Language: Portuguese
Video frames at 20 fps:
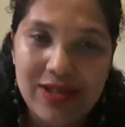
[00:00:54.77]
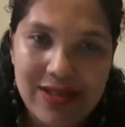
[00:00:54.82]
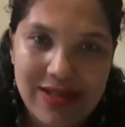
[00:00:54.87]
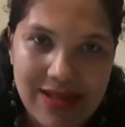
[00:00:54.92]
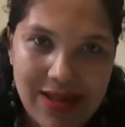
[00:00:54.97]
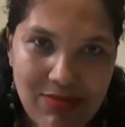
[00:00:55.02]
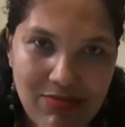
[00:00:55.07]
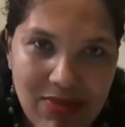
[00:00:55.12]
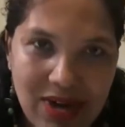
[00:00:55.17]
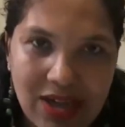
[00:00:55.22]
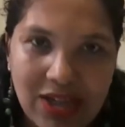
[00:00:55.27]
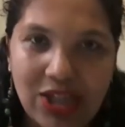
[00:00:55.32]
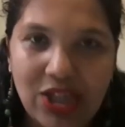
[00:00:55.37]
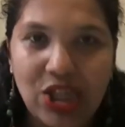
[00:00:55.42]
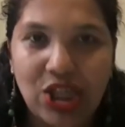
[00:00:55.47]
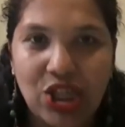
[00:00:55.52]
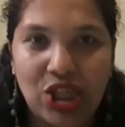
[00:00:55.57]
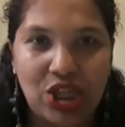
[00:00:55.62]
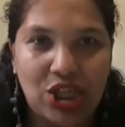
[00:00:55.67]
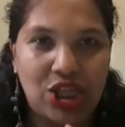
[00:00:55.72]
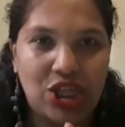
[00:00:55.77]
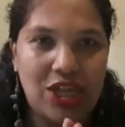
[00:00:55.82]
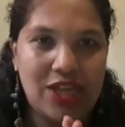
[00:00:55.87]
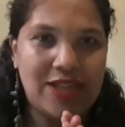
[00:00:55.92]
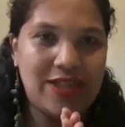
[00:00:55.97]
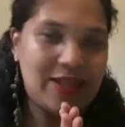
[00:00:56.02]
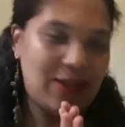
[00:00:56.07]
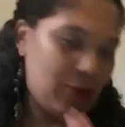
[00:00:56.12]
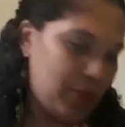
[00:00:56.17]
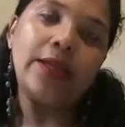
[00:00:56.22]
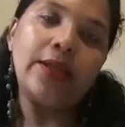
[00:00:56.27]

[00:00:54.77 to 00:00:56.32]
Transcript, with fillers: semana de gestação.